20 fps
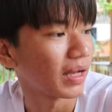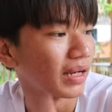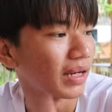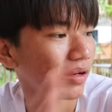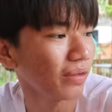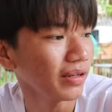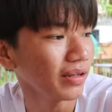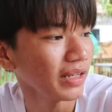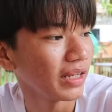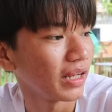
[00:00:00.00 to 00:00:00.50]
mà
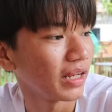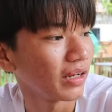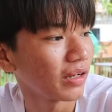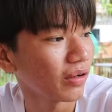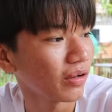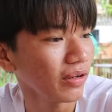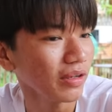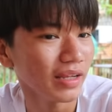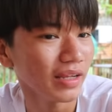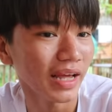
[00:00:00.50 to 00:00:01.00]
nói gì thì
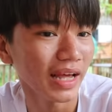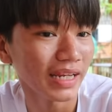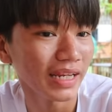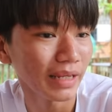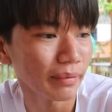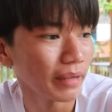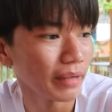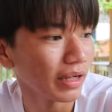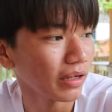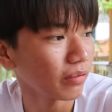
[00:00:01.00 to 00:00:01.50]
nói hai anh
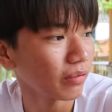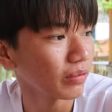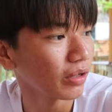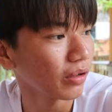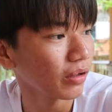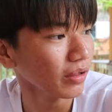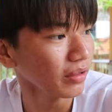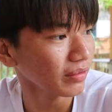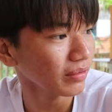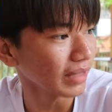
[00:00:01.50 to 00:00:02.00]
em bay không
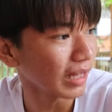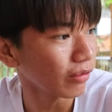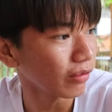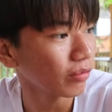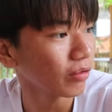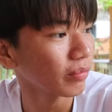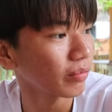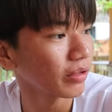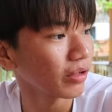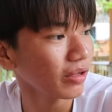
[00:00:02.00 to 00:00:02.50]
nói tao
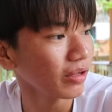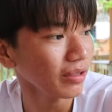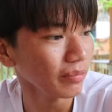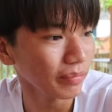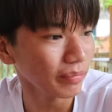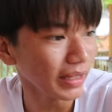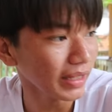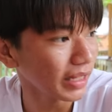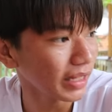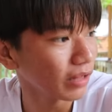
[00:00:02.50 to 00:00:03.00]
cũng không nói
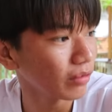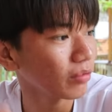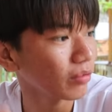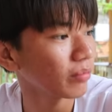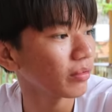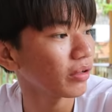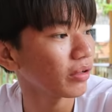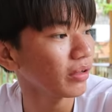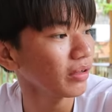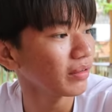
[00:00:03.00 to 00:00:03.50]
mấy anh kia cũng
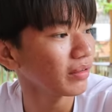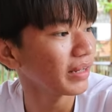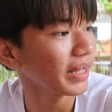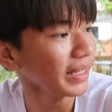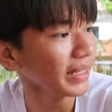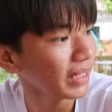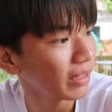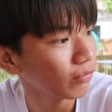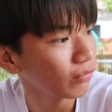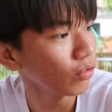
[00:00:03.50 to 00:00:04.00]
không nói
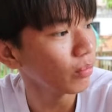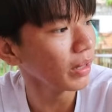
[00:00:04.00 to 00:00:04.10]
lấy gì anh